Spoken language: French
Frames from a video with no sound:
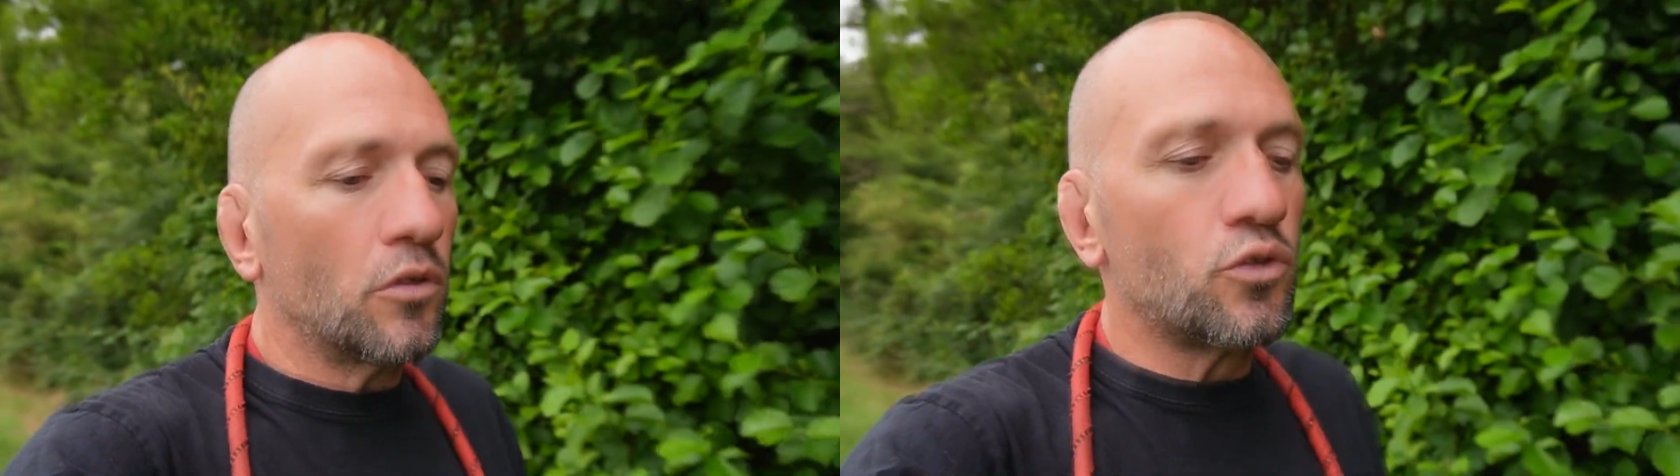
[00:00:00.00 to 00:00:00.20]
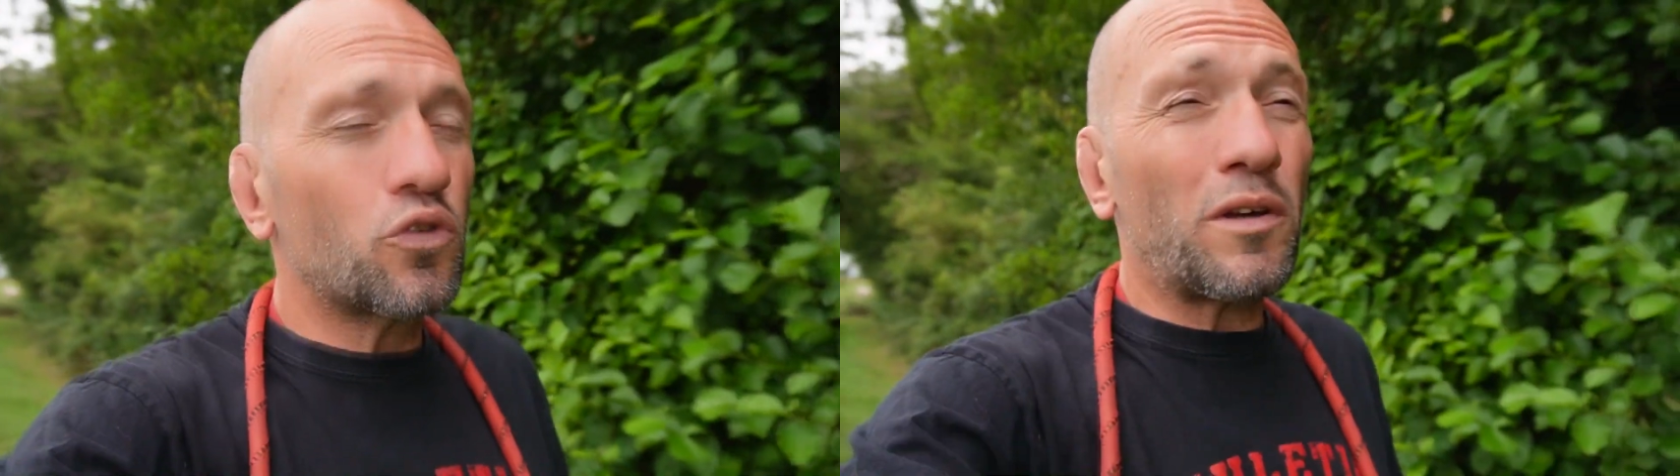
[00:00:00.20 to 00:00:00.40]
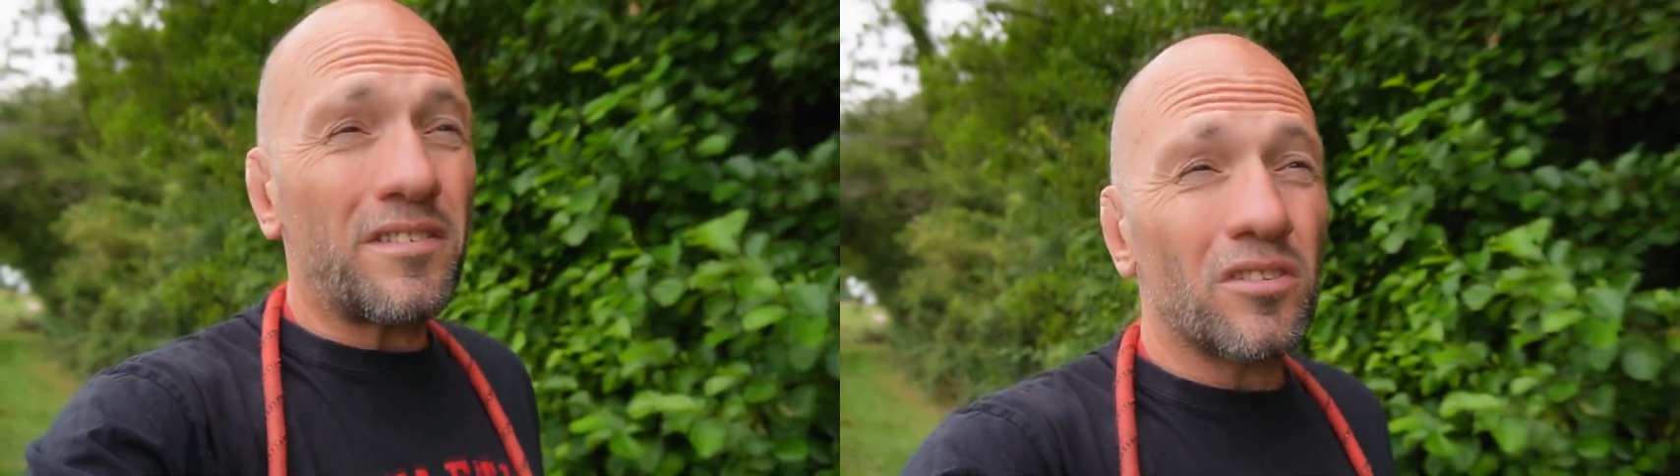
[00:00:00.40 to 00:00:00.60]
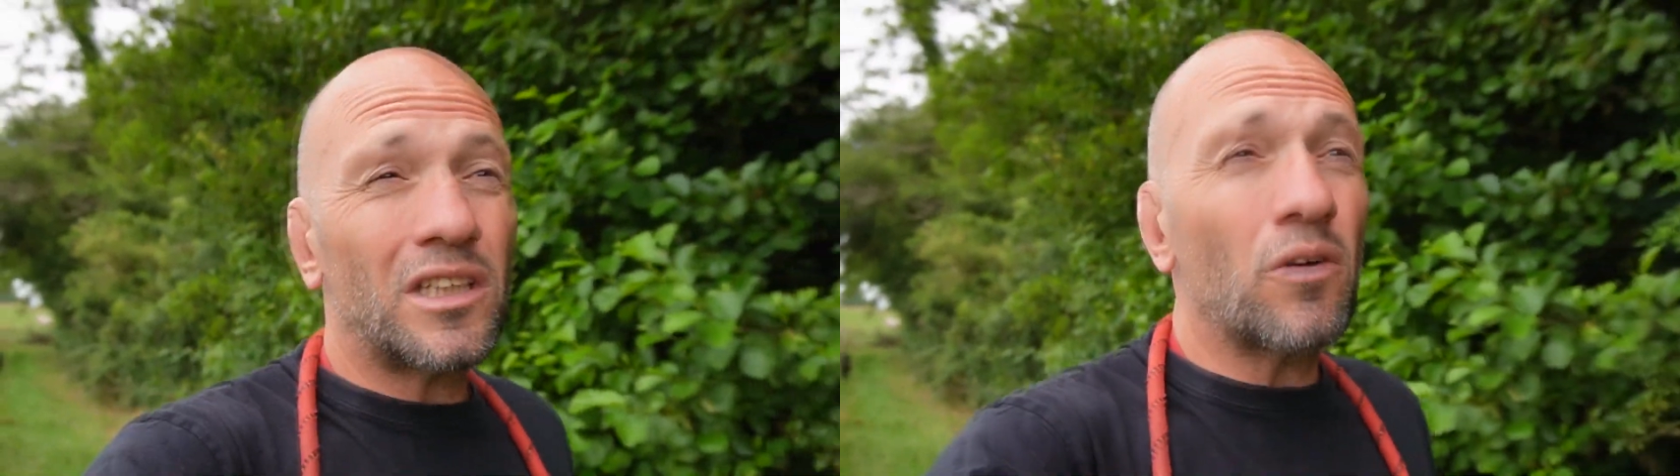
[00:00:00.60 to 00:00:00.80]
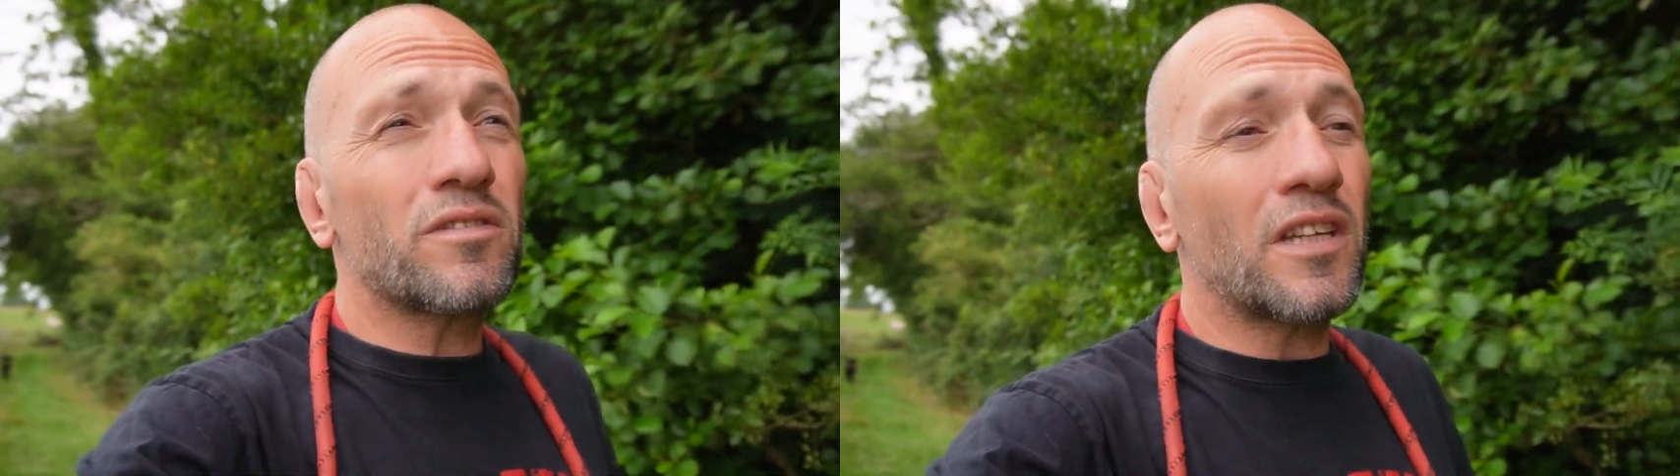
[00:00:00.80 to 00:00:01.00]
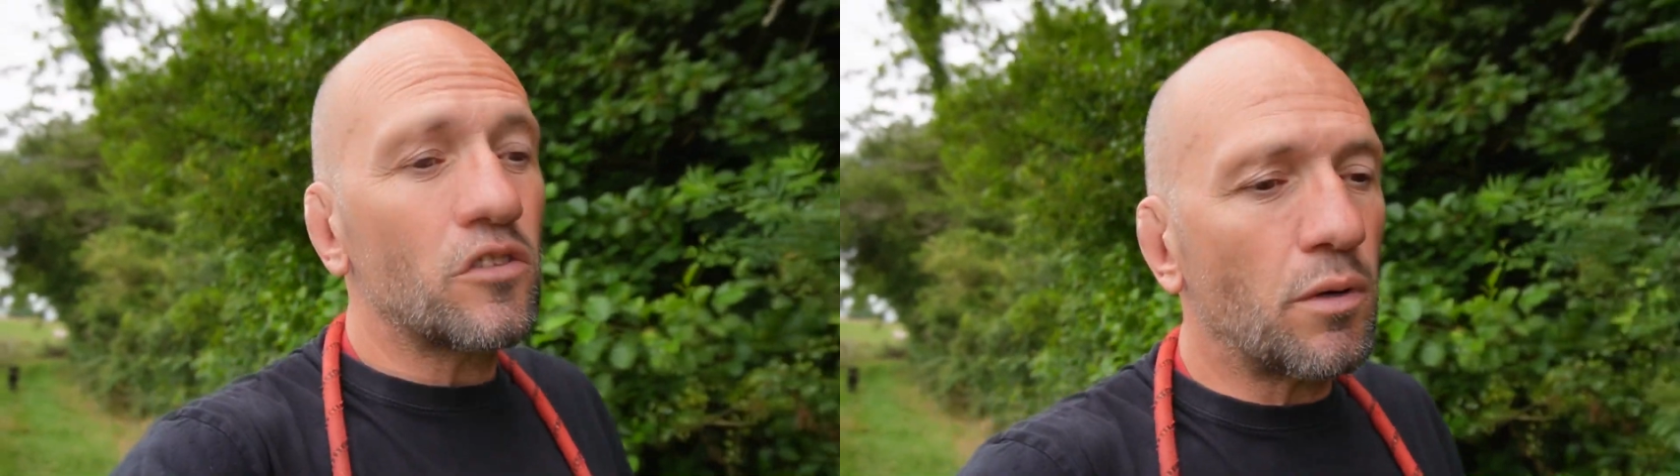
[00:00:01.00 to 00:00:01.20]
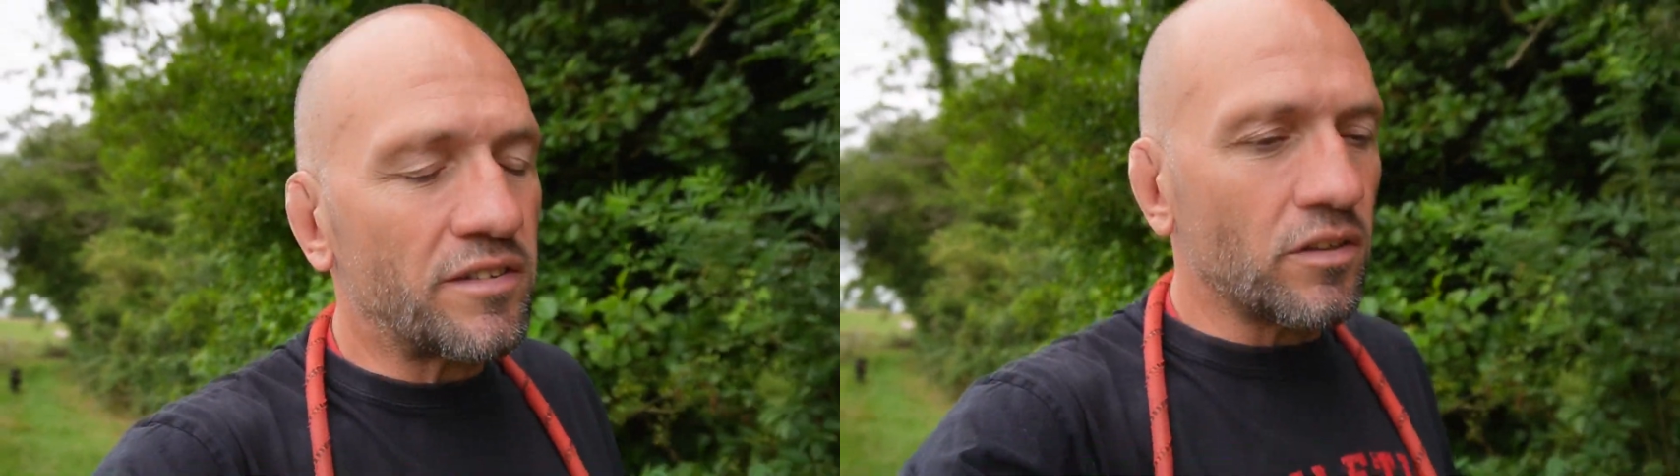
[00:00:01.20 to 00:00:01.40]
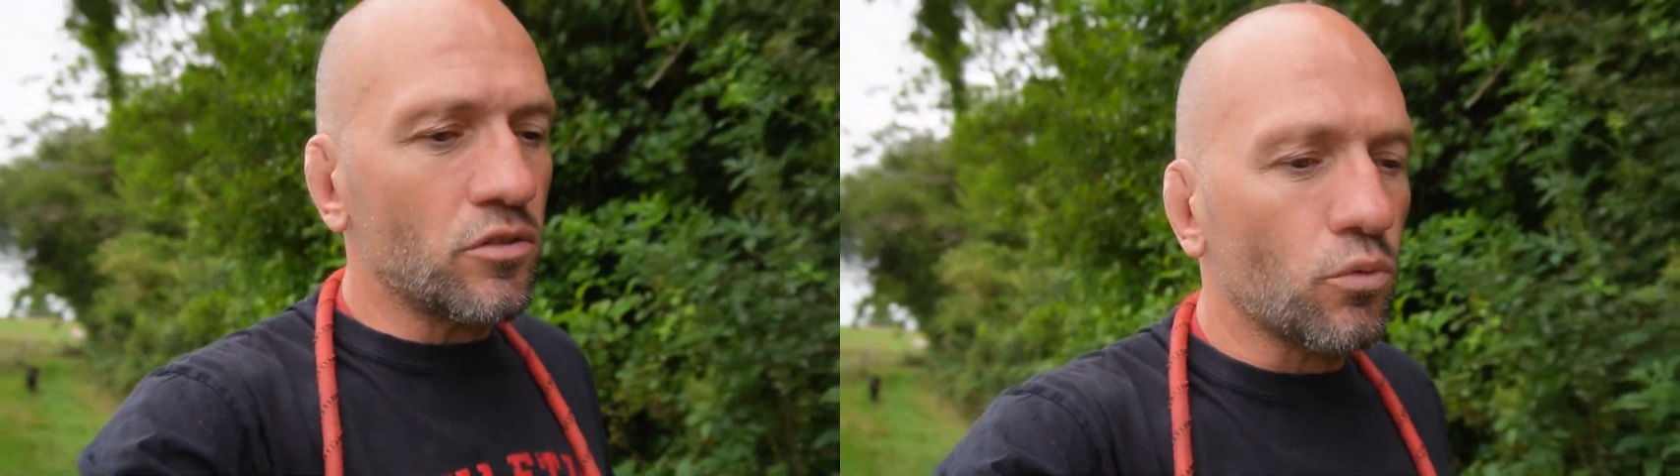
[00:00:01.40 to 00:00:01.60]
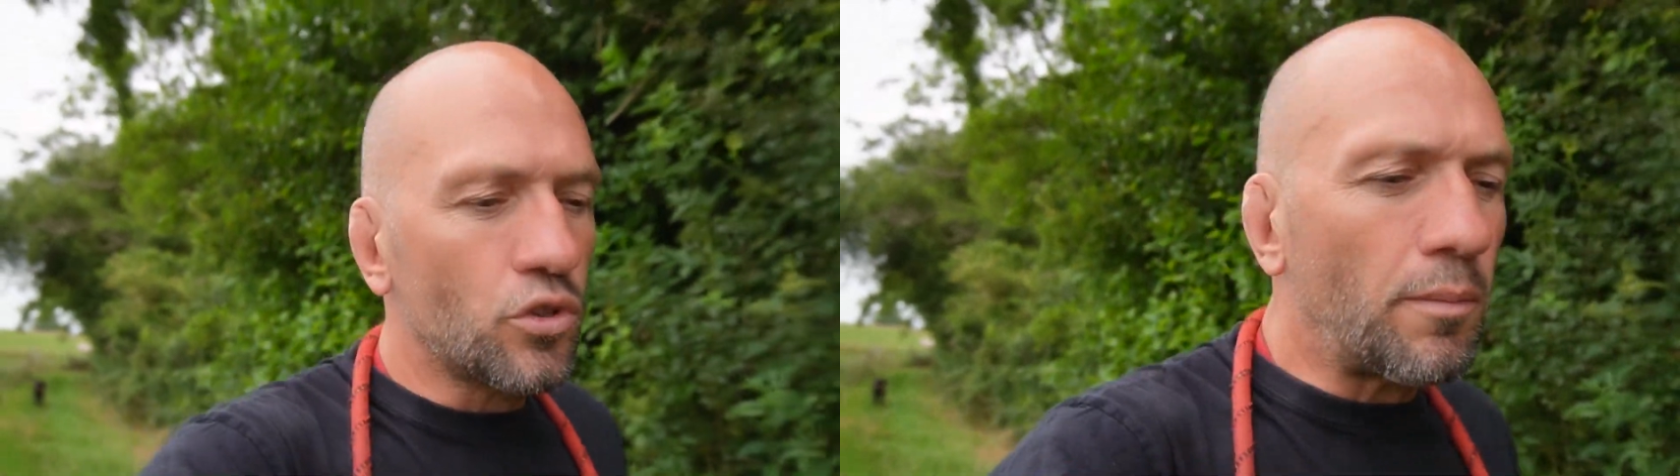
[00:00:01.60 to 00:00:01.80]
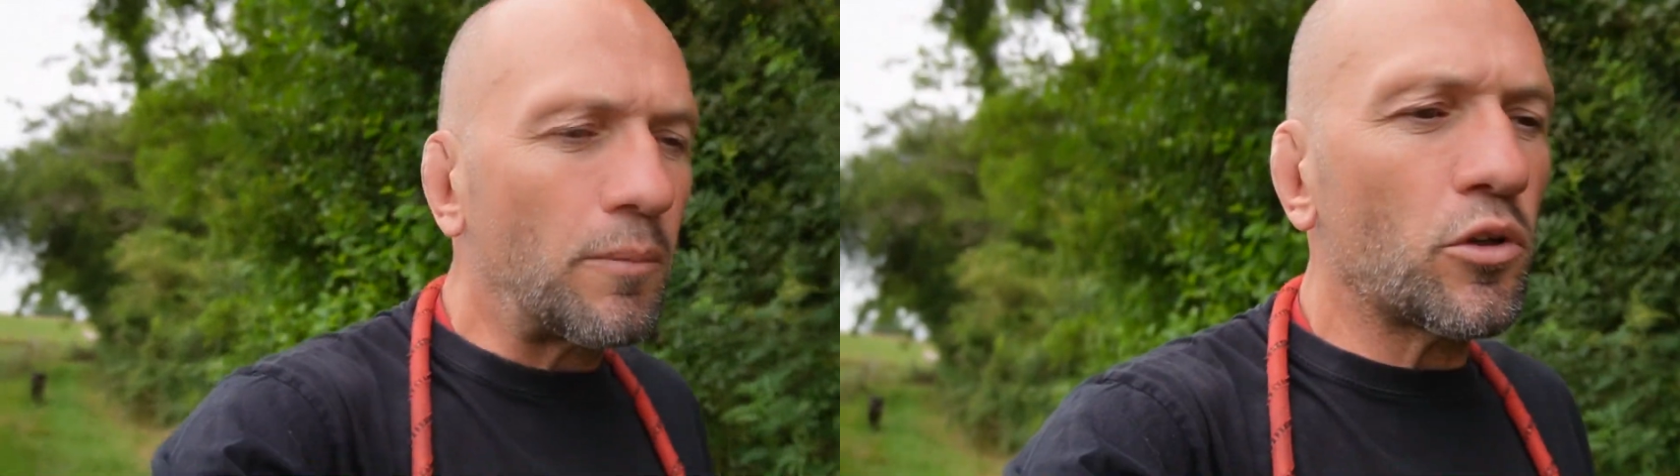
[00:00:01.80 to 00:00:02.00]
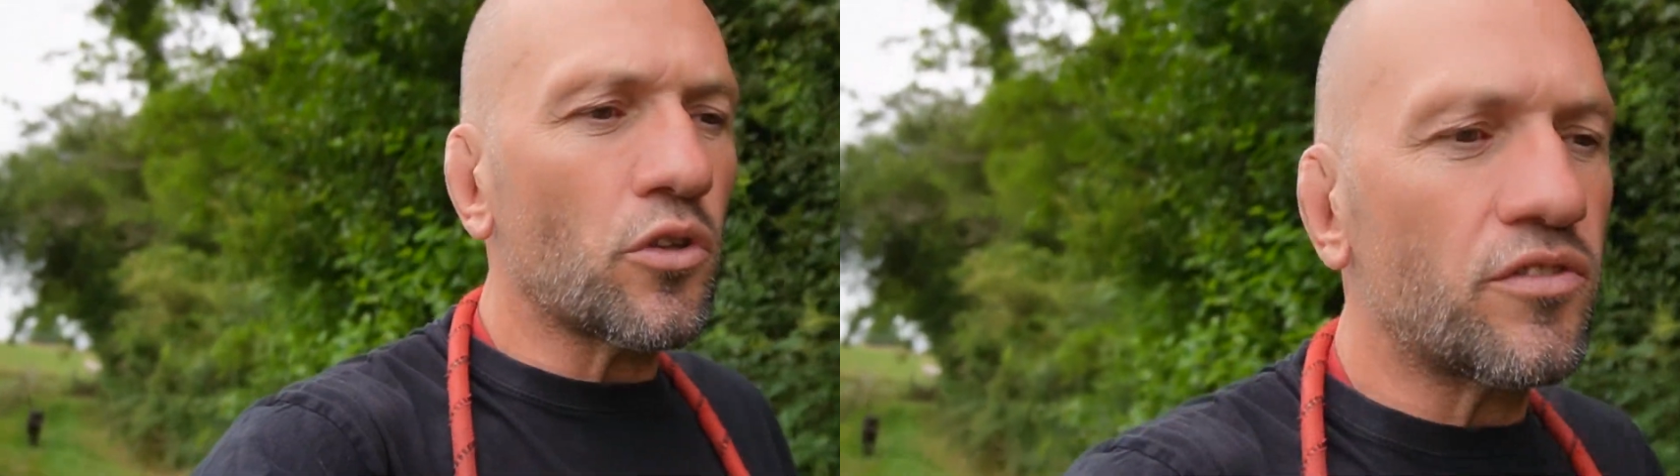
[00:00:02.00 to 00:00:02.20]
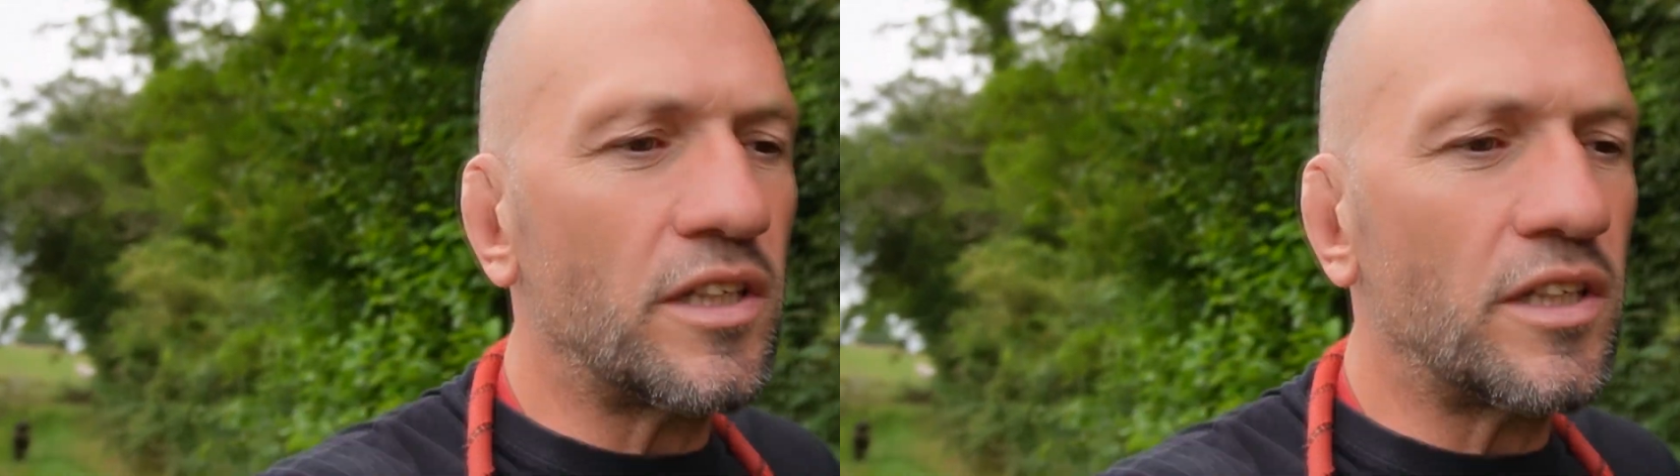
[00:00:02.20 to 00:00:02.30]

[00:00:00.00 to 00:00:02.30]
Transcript: de 60 45 60 donc normalement dans